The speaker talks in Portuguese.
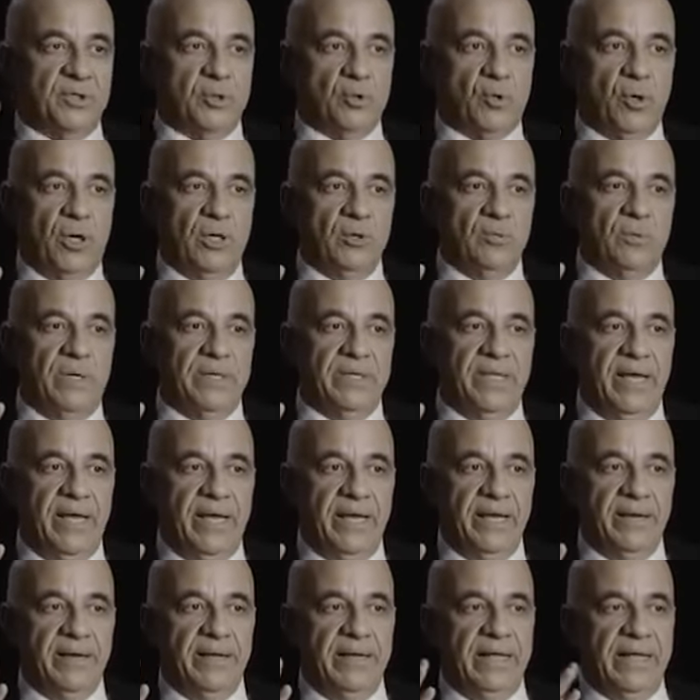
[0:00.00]
escolhe uma
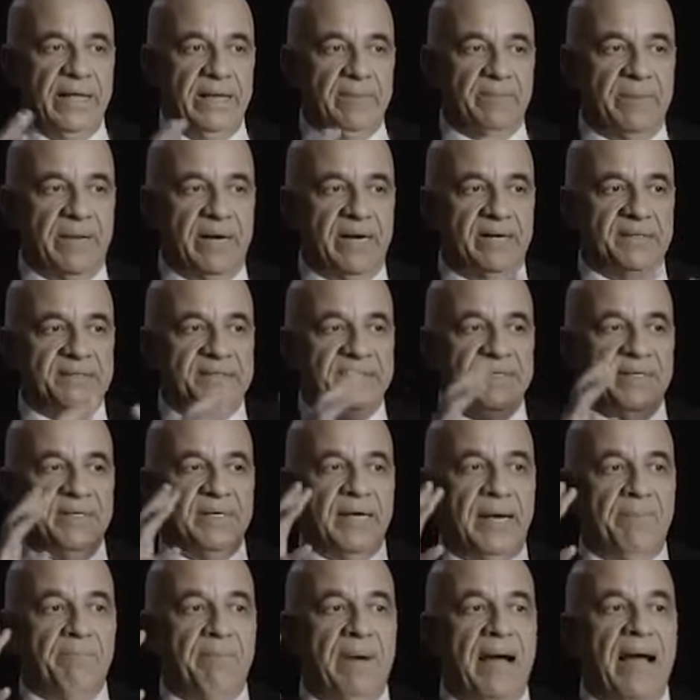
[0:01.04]
ideia para ela
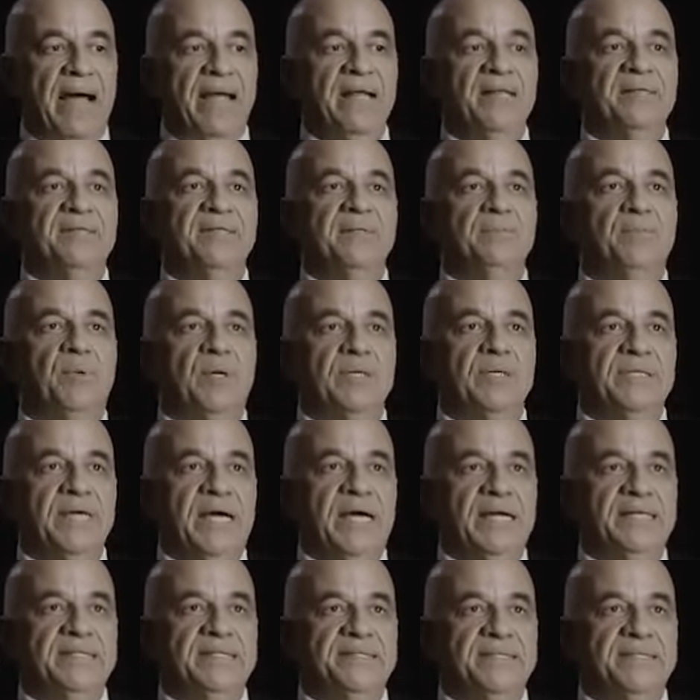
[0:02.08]
ser a mais importante,